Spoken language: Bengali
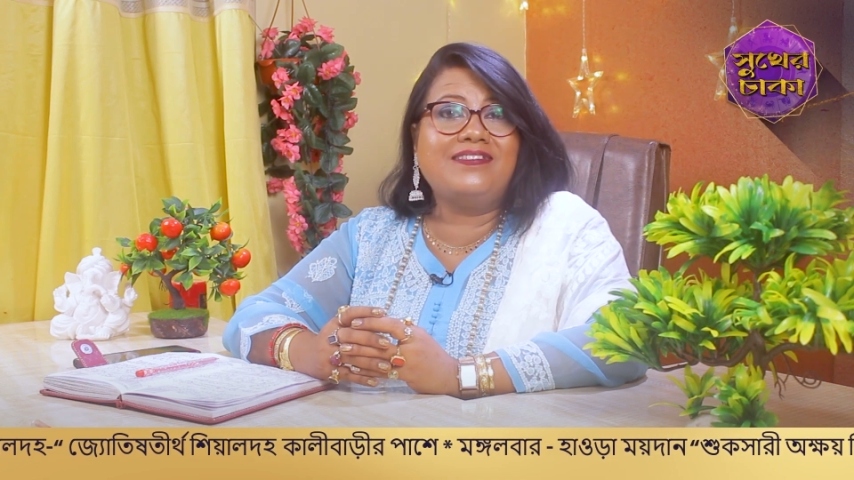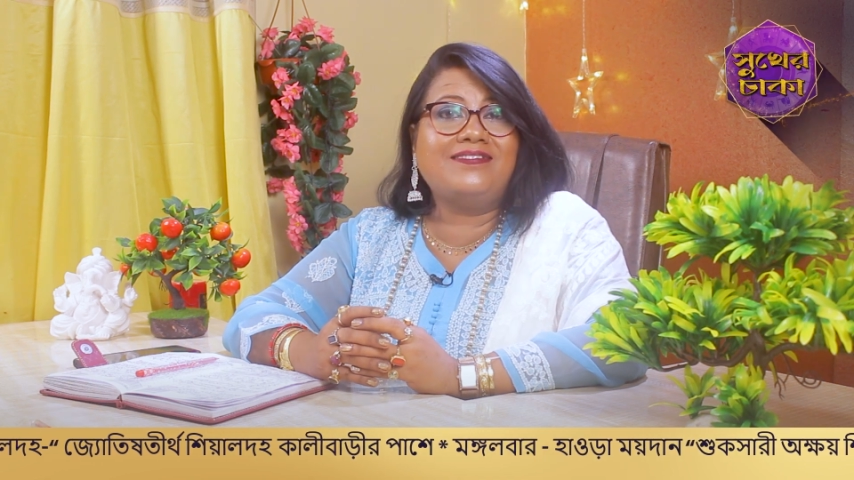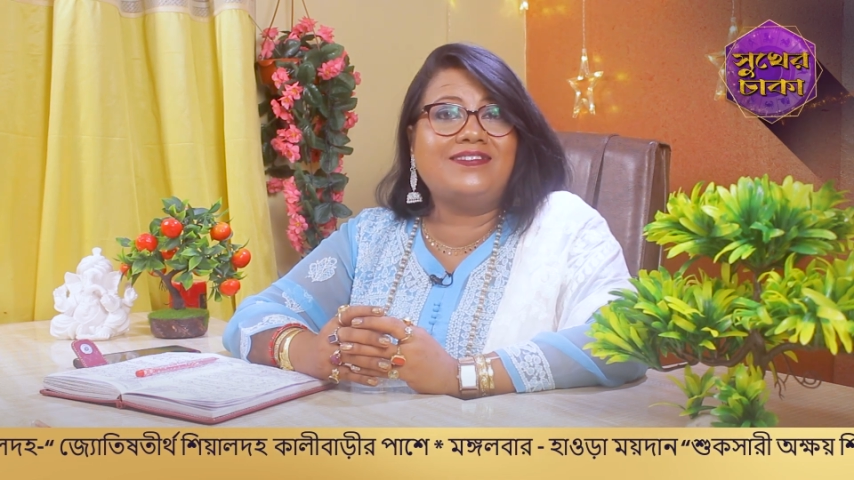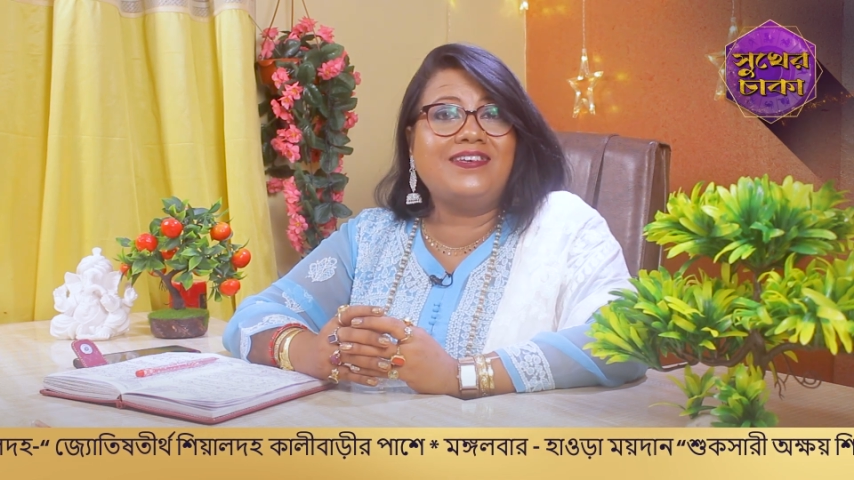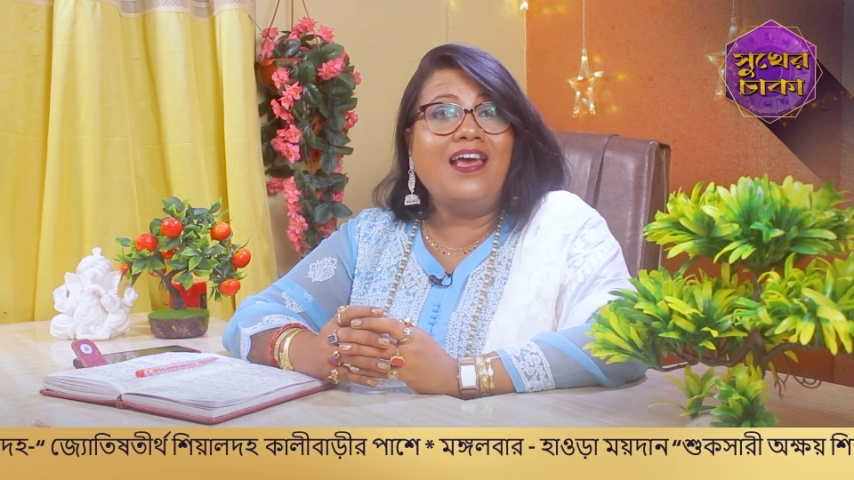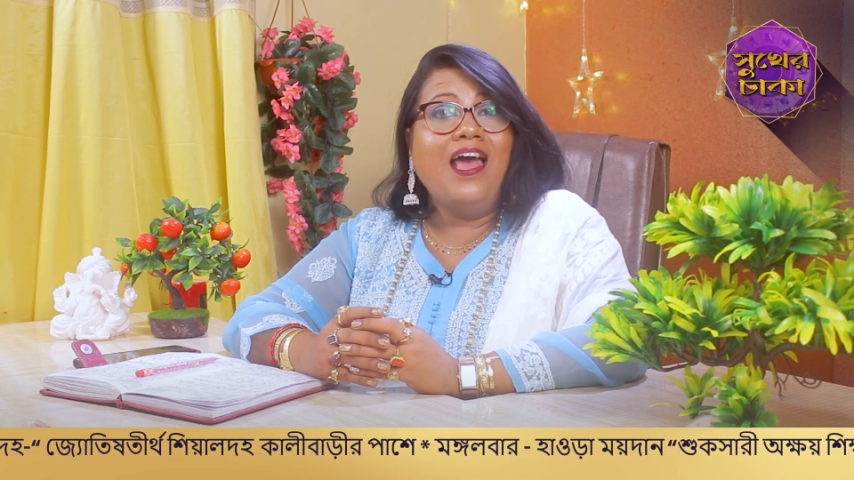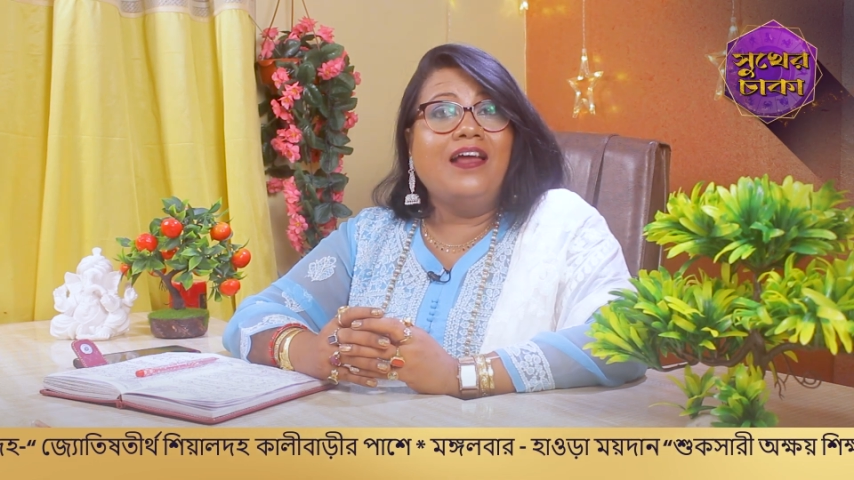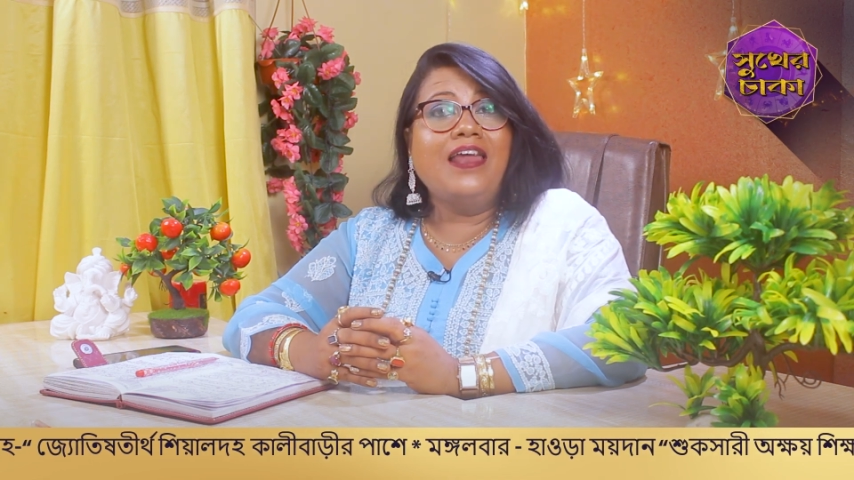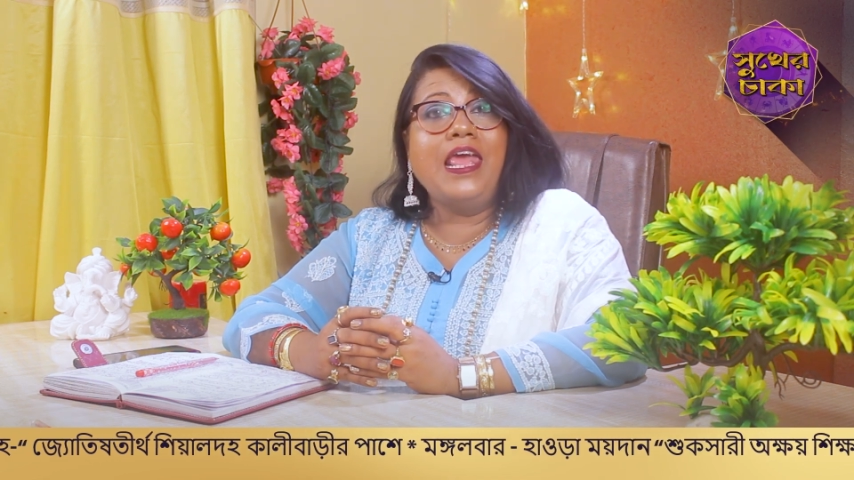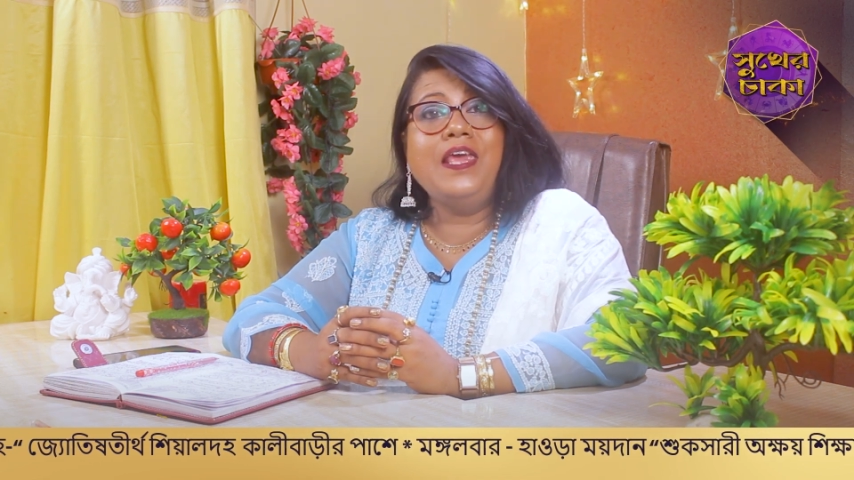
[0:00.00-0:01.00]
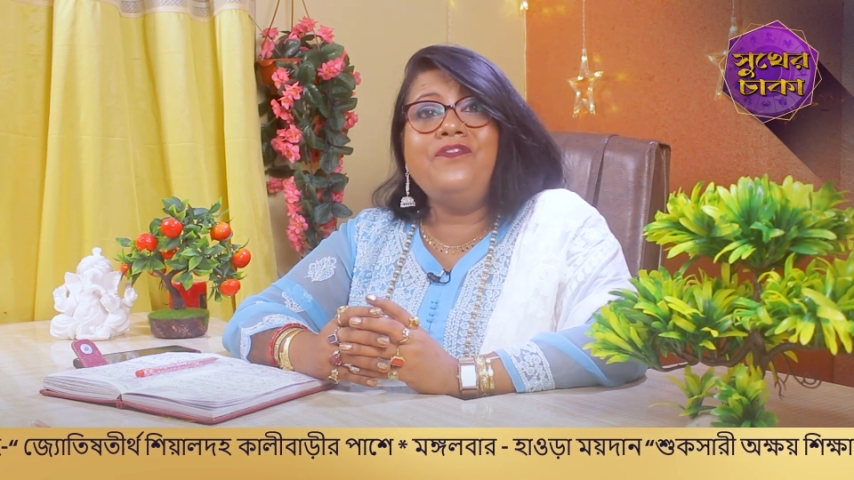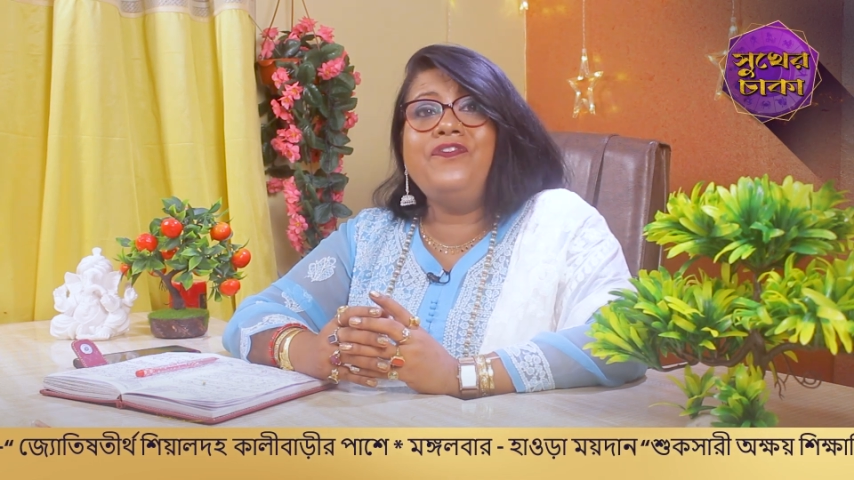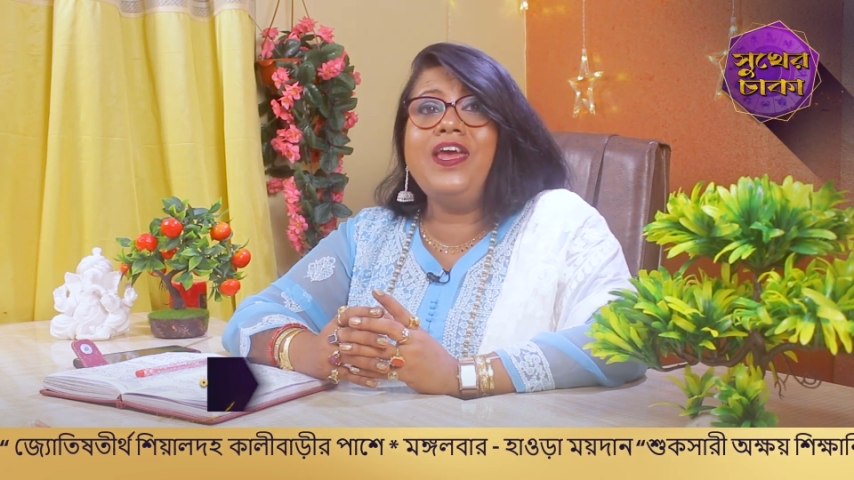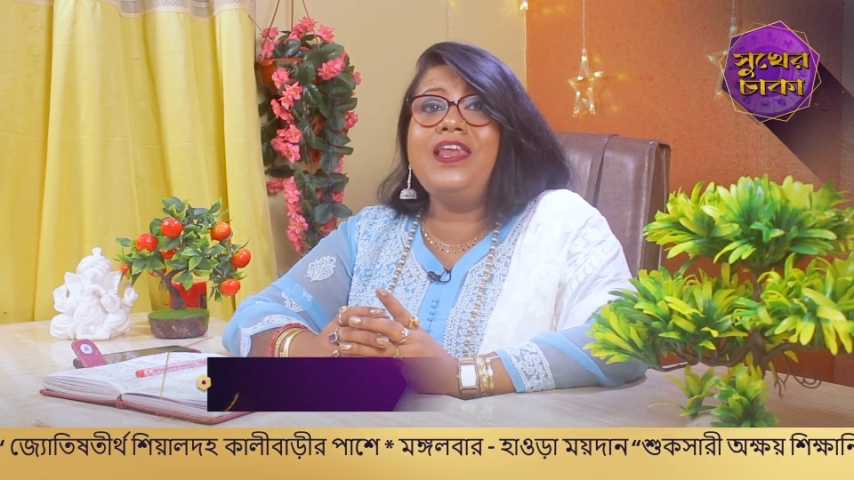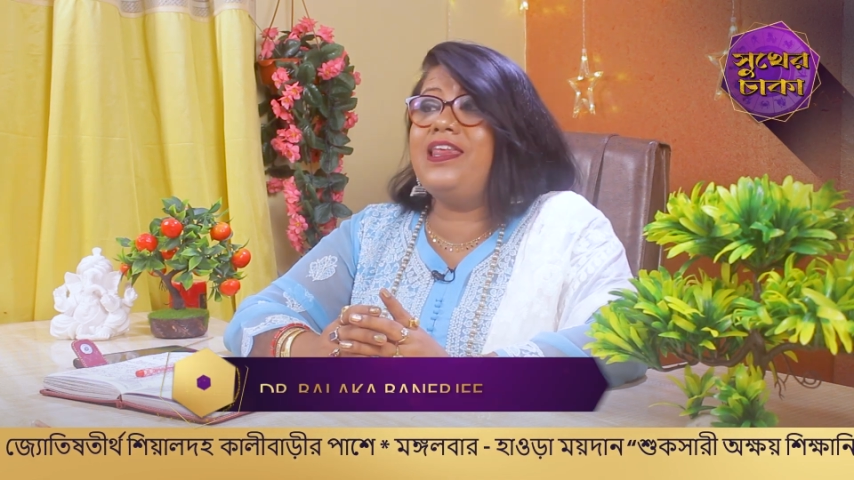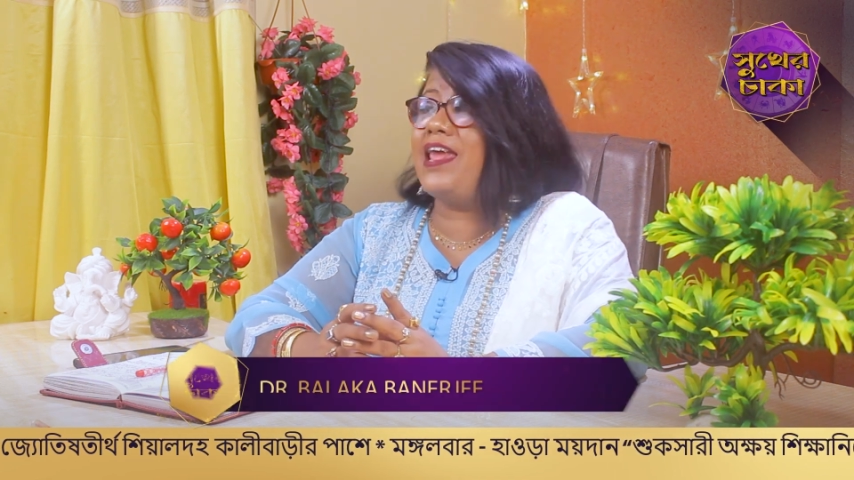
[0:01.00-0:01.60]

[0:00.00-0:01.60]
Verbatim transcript: এসছে ইভেন